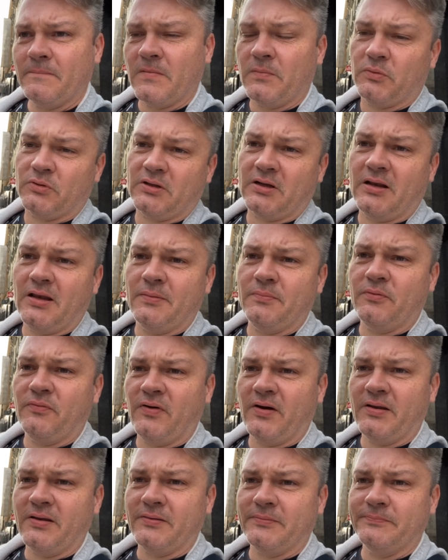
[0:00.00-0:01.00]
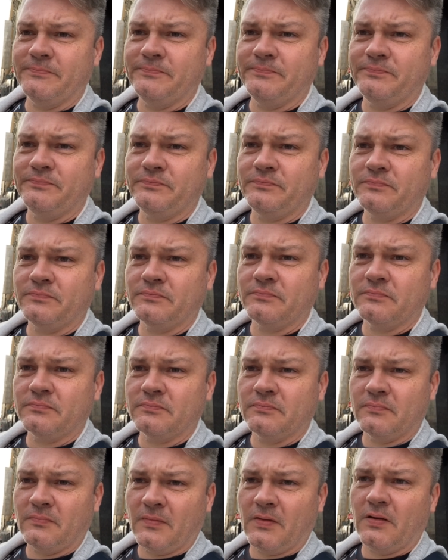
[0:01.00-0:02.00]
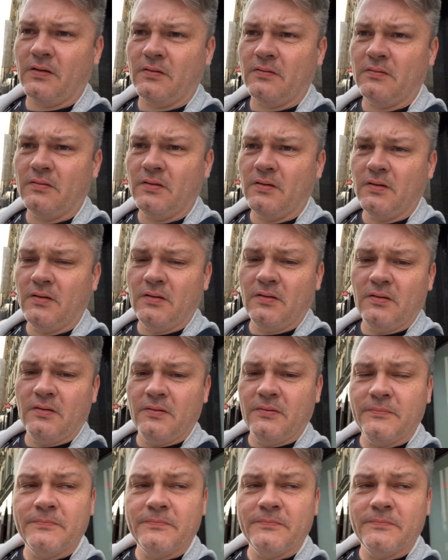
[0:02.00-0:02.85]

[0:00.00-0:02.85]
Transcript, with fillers: Bo ten chleb był fajny. Tak? No. No chodź.